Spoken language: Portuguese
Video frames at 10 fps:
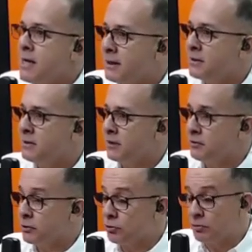esse
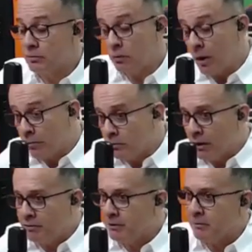serviço. Agora, o
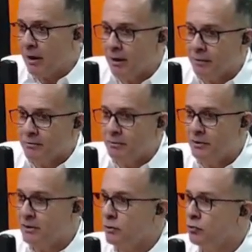Davi está,
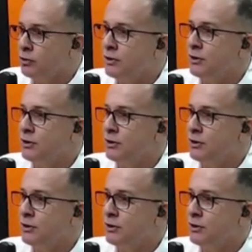enfim, tá no